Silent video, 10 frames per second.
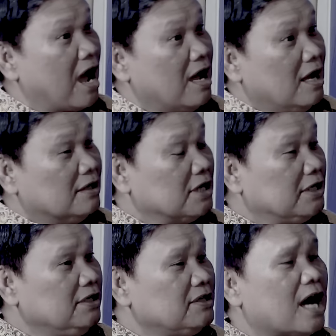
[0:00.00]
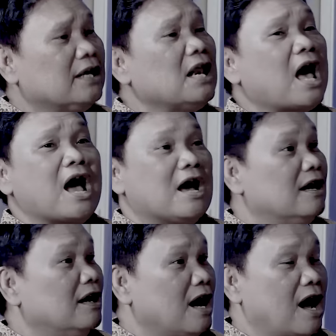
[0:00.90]
Mm-hmm. Jadi janganlah
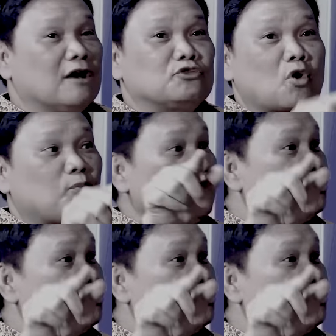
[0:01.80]
uh, coplos